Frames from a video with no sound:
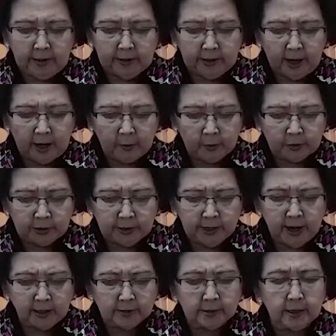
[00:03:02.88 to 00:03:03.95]
Kita harus
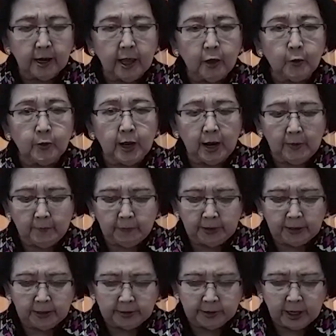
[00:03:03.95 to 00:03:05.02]
giat selalu dalam
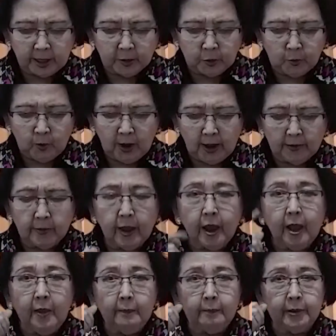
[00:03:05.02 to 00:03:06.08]
pekerjaan Tuhan,
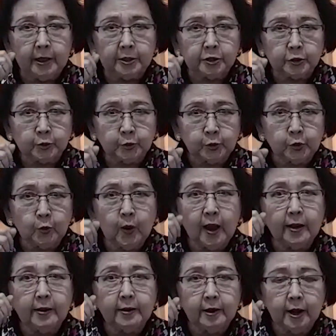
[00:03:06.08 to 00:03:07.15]

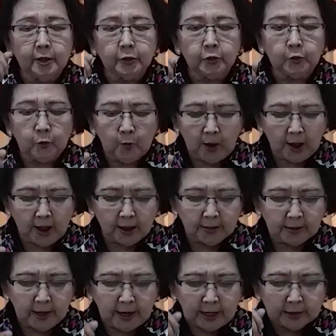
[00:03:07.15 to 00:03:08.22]
persekutuan dengan
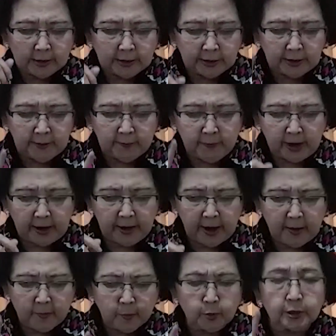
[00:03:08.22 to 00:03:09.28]
Tuhan,
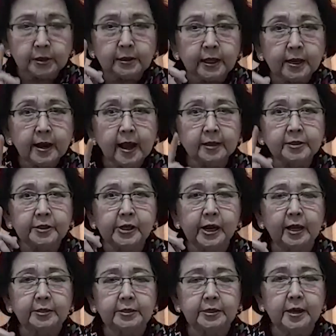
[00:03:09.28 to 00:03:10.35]
Jeripayahmu tidak
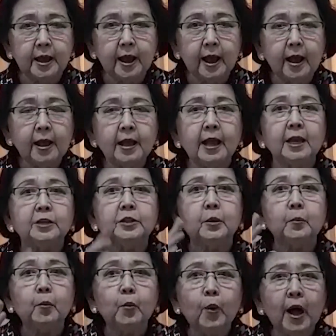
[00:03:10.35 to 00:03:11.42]
sia-sia,
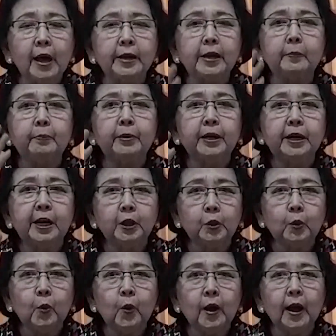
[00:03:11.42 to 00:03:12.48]
semua
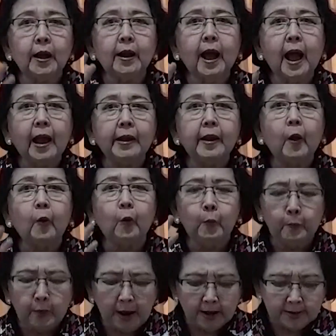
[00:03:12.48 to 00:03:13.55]
diperhitungkan ada
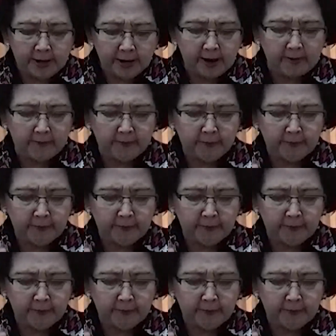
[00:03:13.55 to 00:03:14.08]
upahnya.